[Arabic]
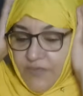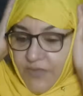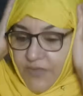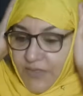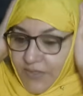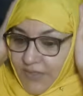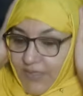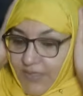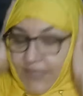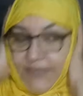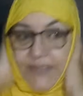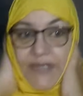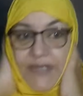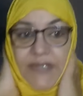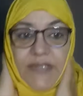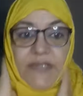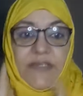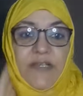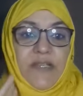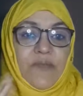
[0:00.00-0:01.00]
في
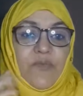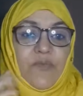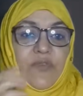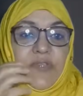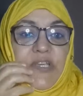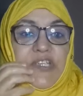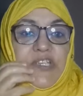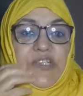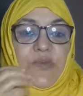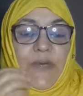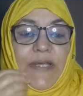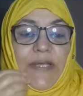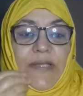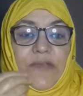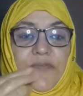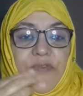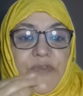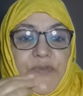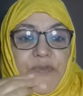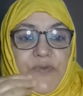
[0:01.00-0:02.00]
الانترنت درت المونتاج لواحد
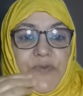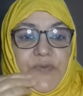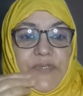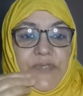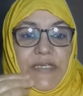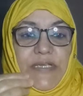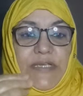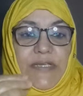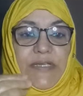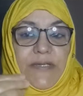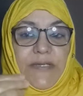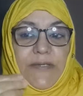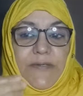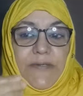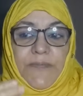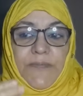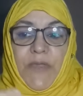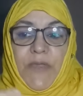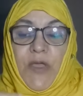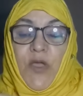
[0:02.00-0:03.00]
الفيديو ديال
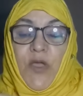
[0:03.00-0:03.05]
آه،